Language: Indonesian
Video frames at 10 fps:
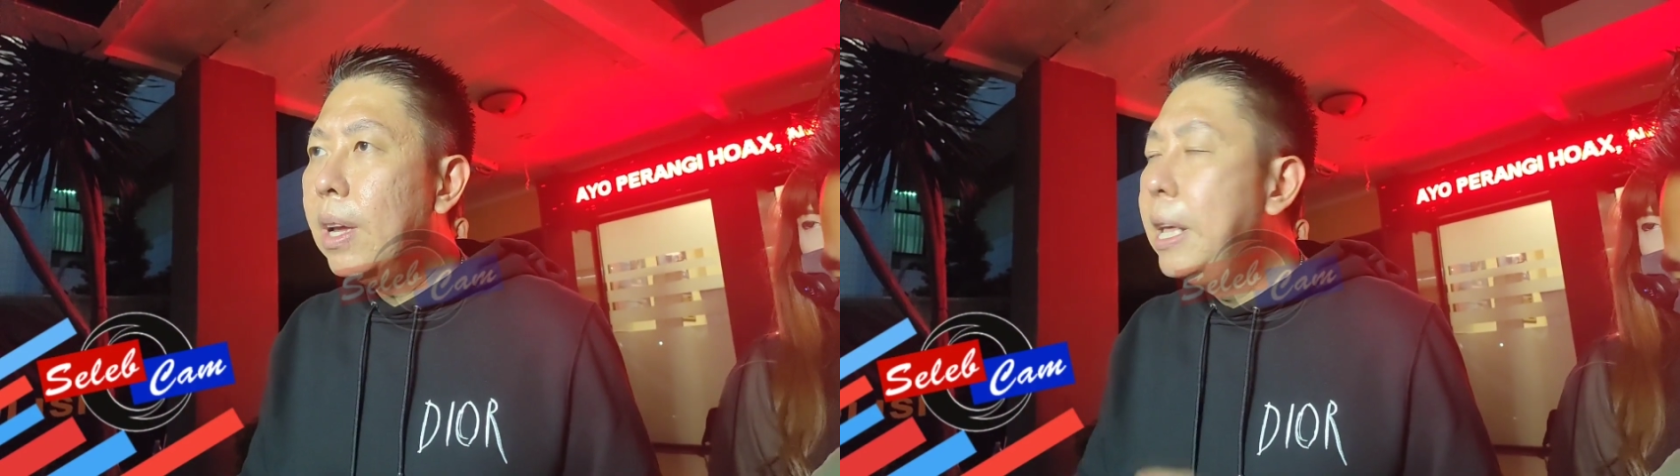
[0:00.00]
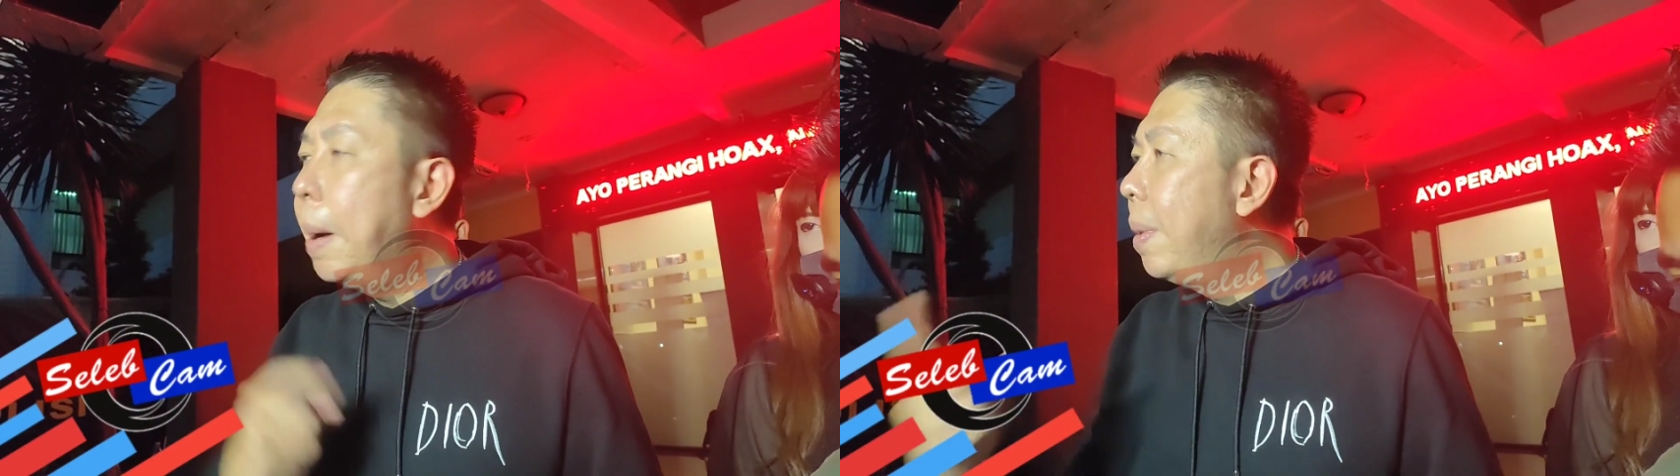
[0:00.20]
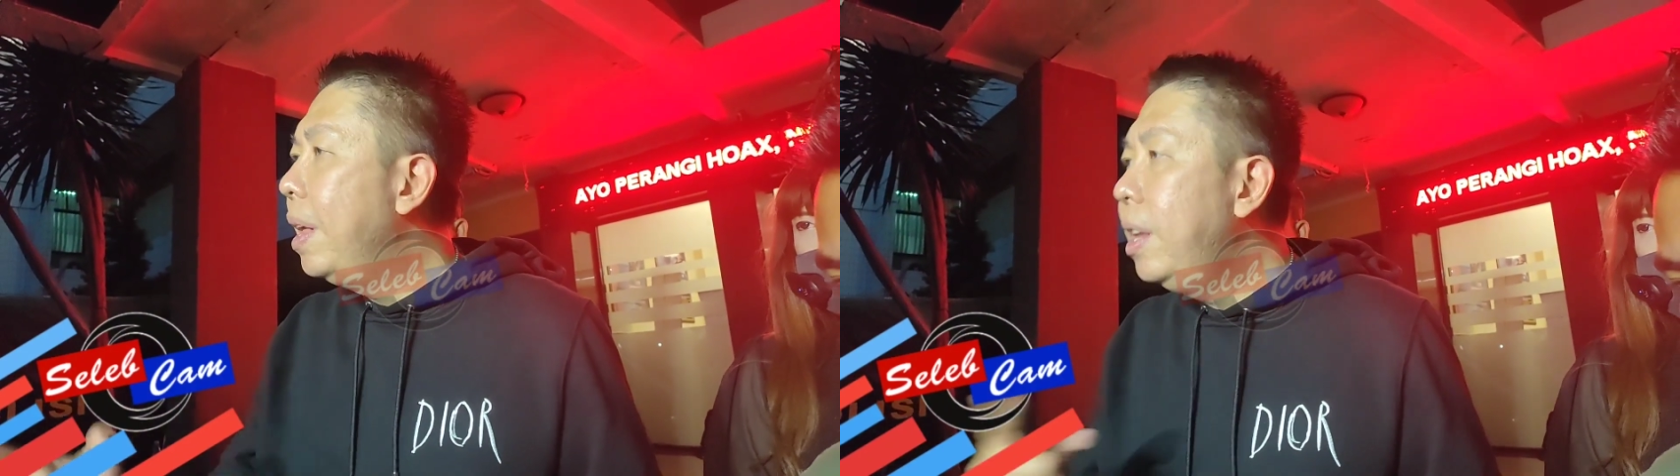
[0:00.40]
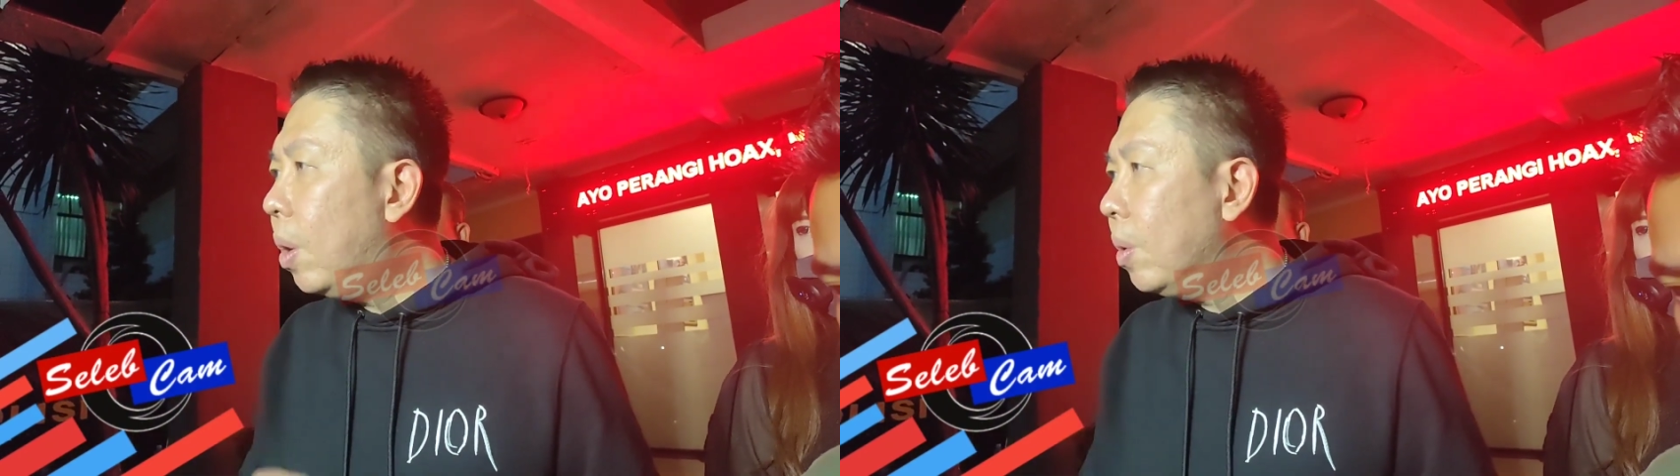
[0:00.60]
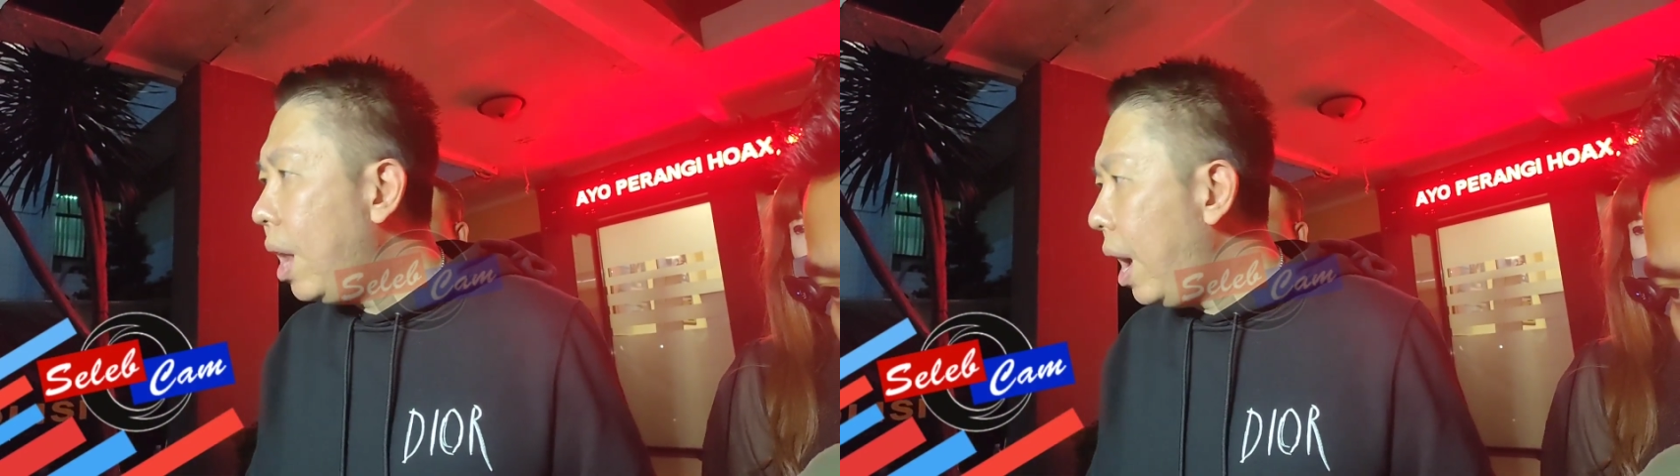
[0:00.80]
dia beli di
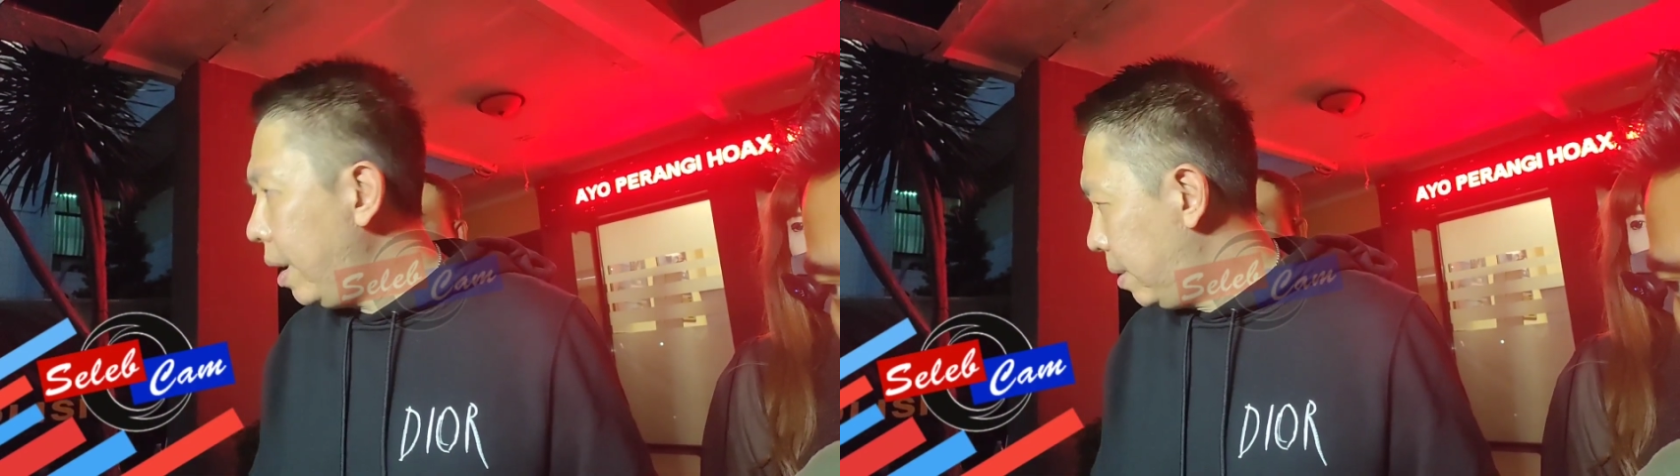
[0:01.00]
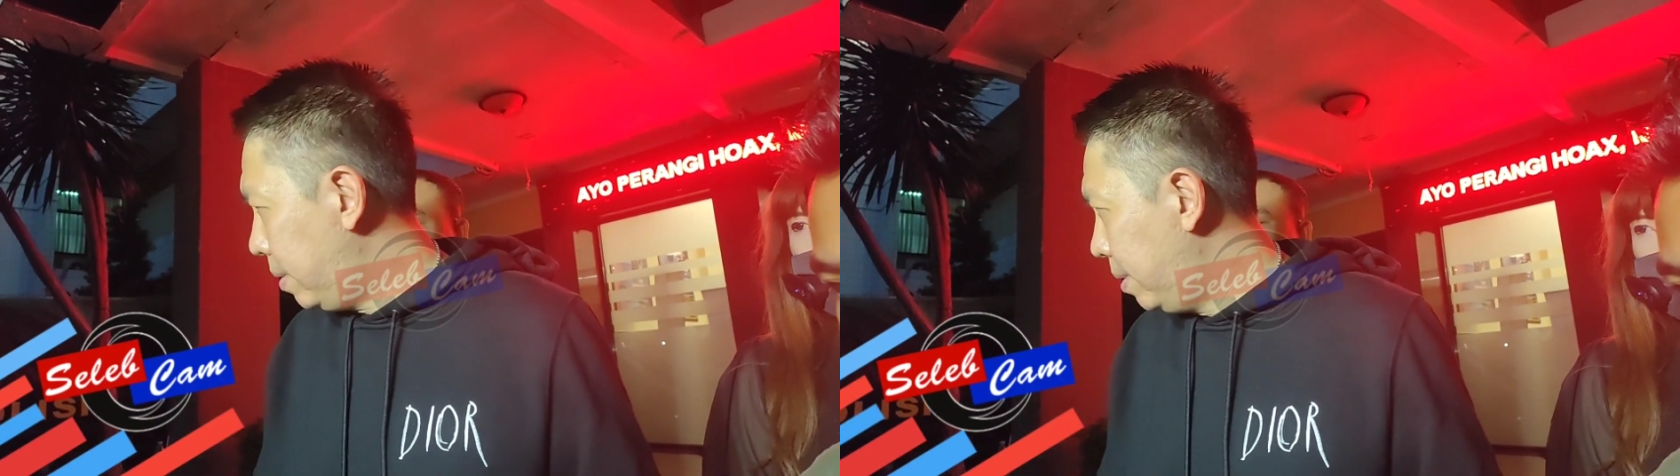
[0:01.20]
online.